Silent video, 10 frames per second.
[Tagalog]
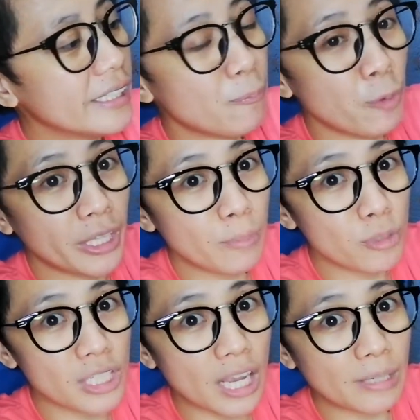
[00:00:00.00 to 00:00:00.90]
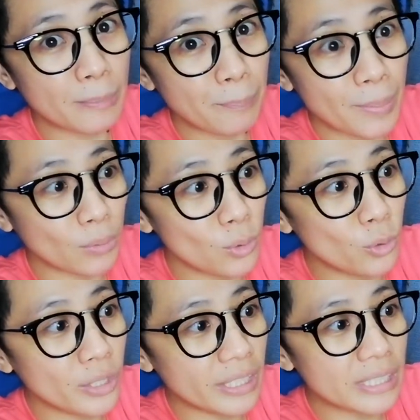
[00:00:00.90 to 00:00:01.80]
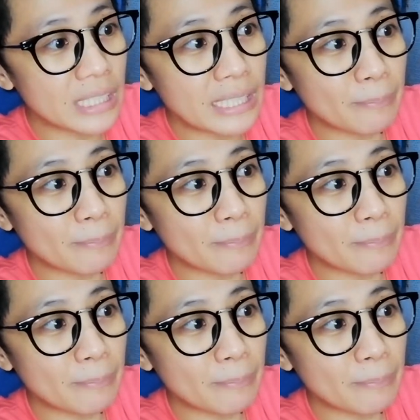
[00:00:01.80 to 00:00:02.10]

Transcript: pwede mo siyang patulogin sleep.